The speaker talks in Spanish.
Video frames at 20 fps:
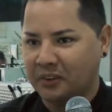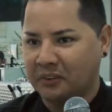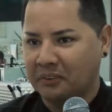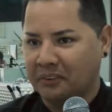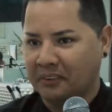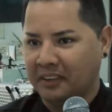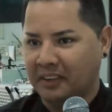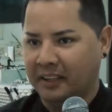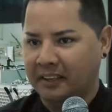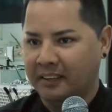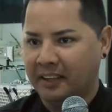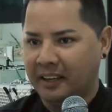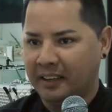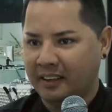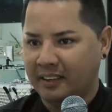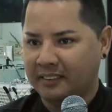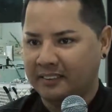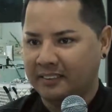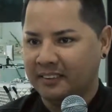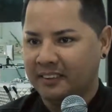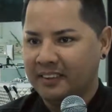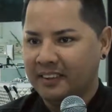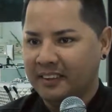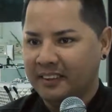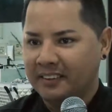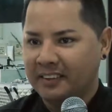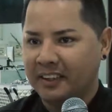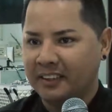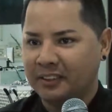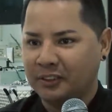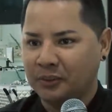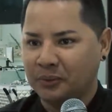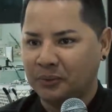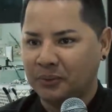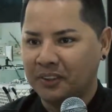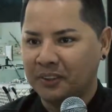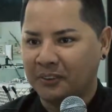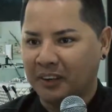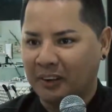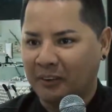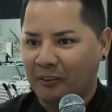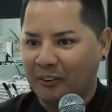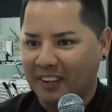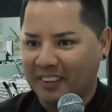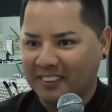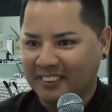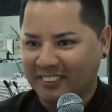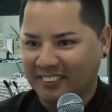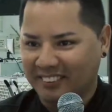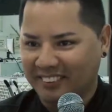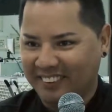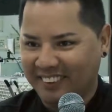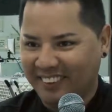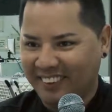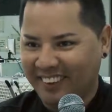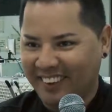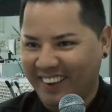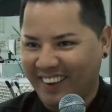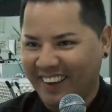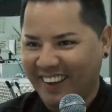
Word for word: aunque tengas destruido el corazón. ¿no?